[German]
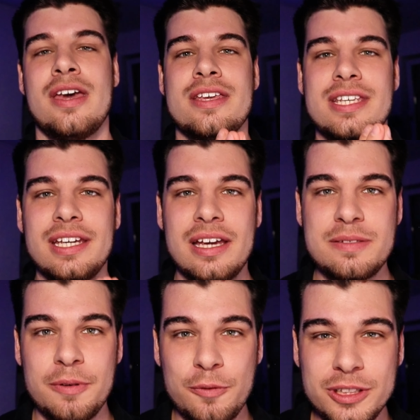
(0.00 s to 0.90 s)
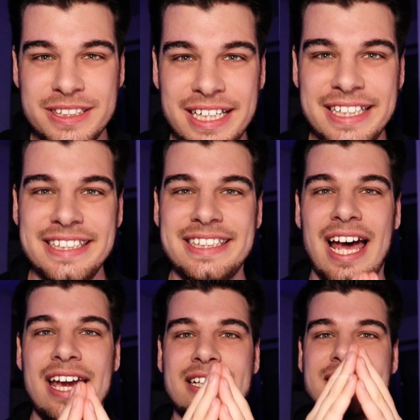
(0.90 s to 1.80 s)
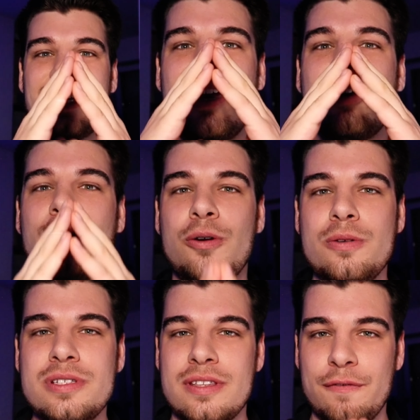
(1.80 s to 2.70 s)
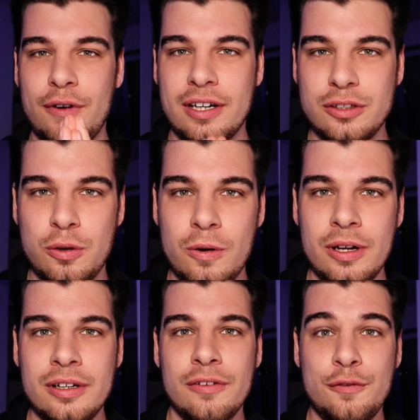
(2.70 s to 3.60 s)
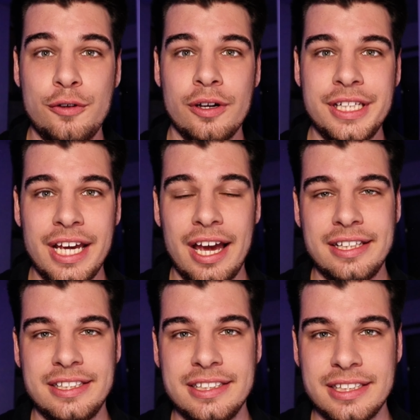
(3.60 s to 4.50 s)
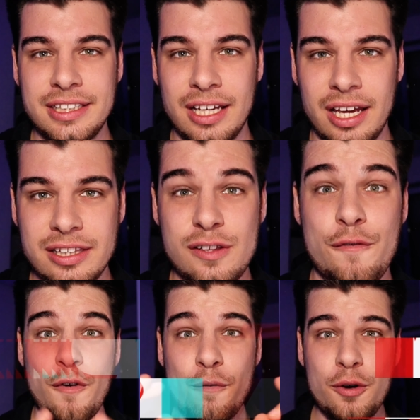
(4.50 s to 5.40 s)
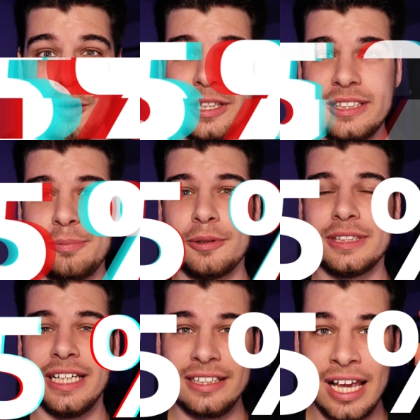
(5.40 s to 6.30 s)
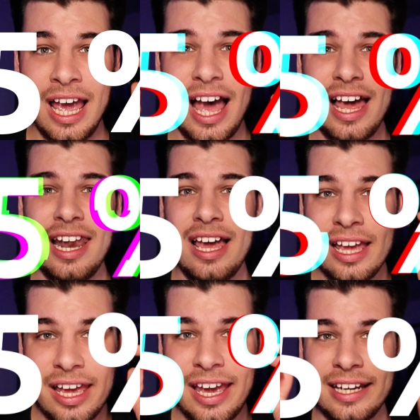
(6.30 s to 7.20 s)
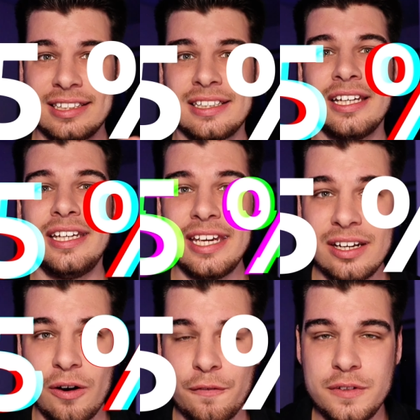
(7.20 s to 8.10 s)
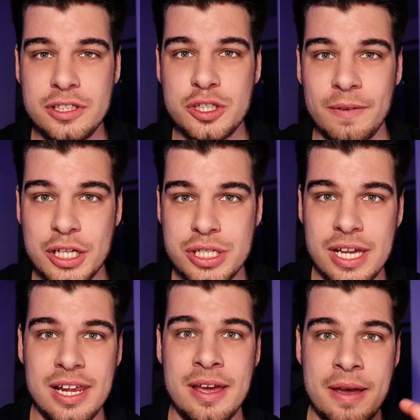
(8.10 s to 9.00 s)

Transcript: Sicherheitsbewusstsein ist eins der größten Faktoren für die IT-Sicherheit. 95% aller Hacks gehen auf die Schwachstelle